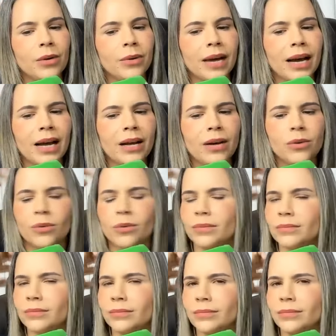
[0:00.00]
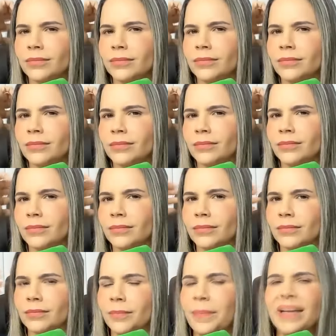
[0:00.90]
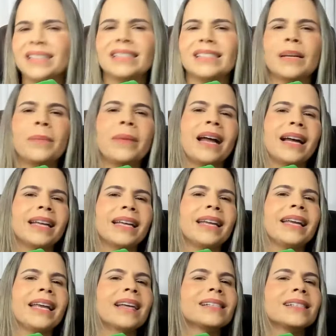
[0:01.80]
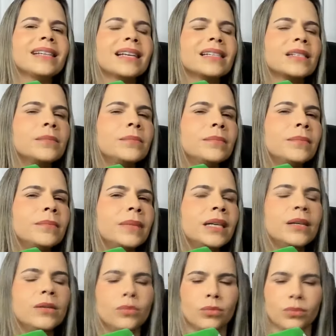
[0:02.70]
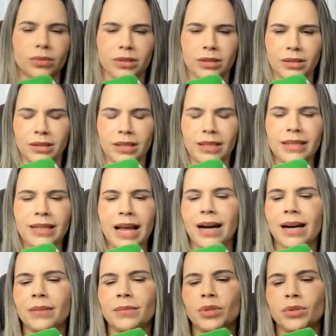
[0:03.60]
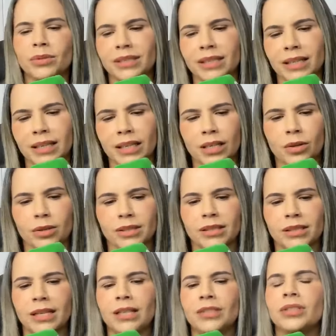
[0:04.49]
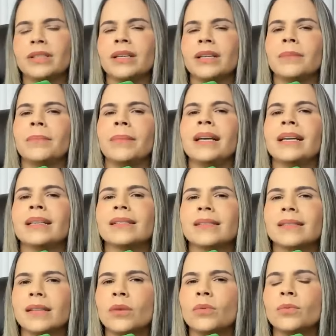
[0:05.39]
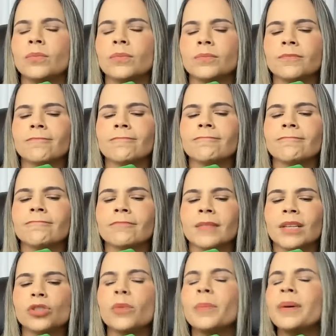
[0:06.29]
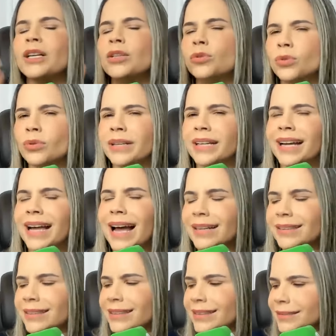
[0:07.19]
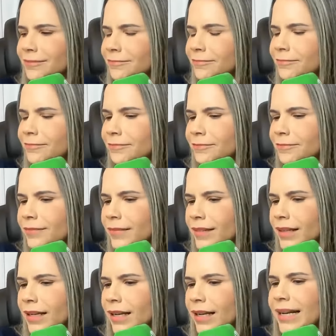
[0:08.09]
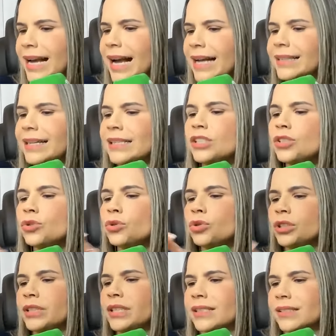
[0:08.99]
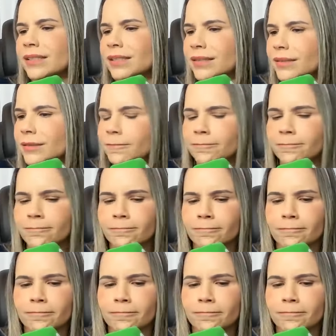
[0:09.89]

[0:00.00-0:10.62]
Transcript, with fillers: e eu quero perceber aqui que essas mãos que derramam sangue inocente também estão, sobretudo, ligadas ligadas às injustiças.